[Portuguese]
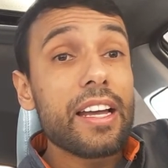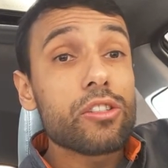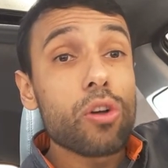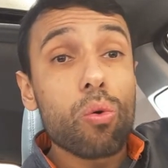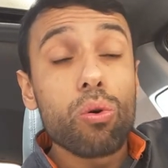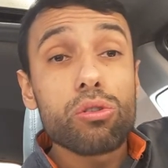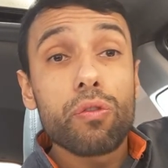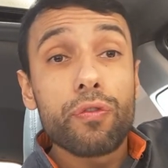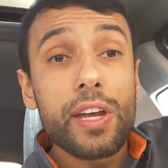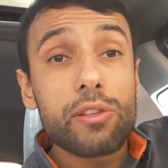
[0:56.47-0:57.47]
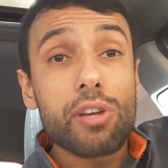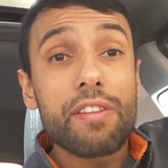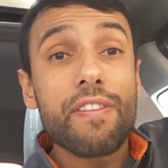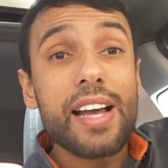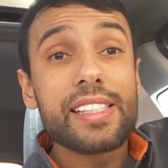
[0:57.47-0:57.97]
seu custo fixo
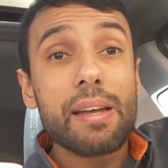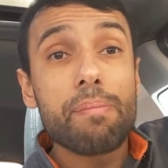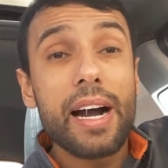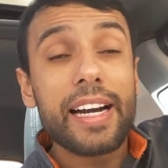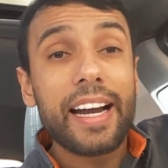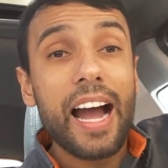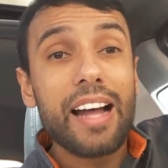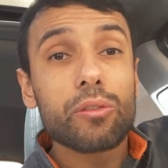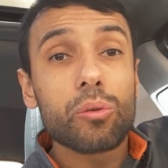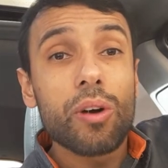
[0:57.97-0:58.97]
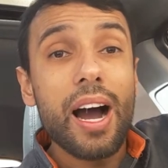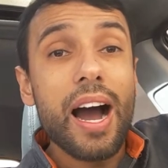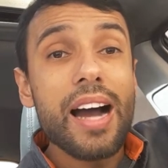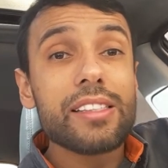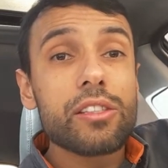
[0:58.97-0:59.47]
ele vai ser bancado
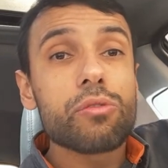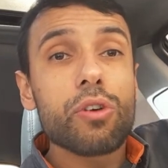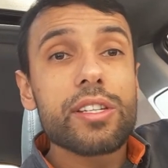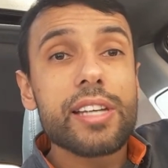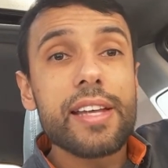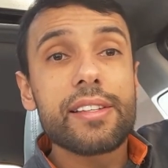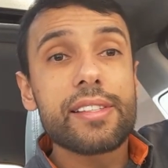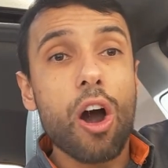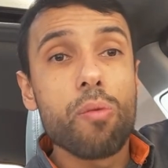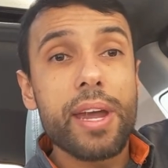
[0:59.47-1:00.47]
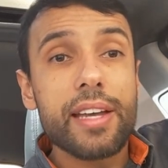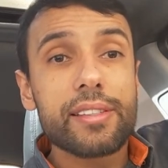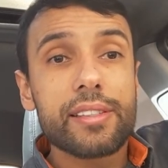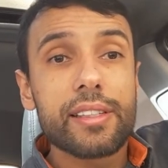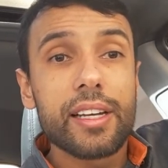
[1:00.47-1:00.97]
antes de você iniciar o
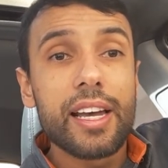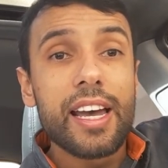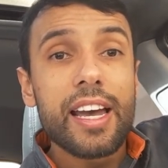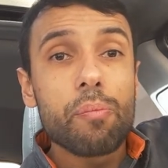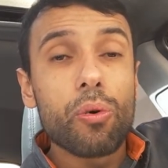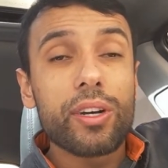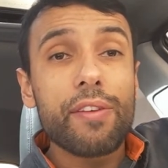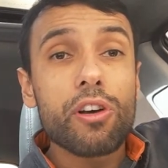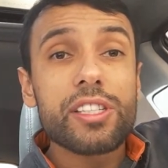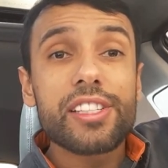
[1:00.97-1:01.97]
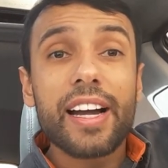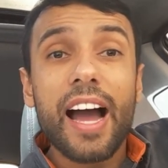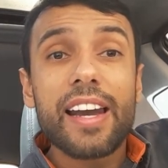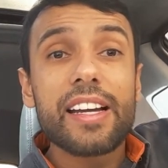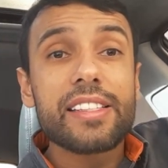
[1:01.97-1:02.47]
mês, porque você já
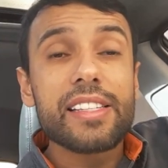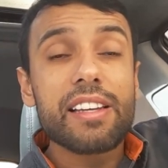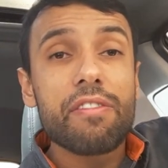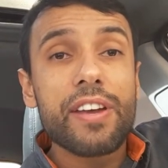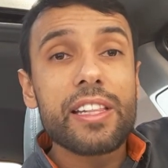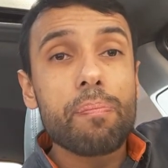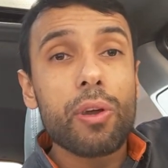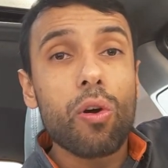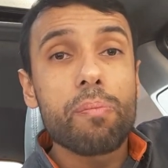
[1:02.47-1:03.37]
garante essa venda pelo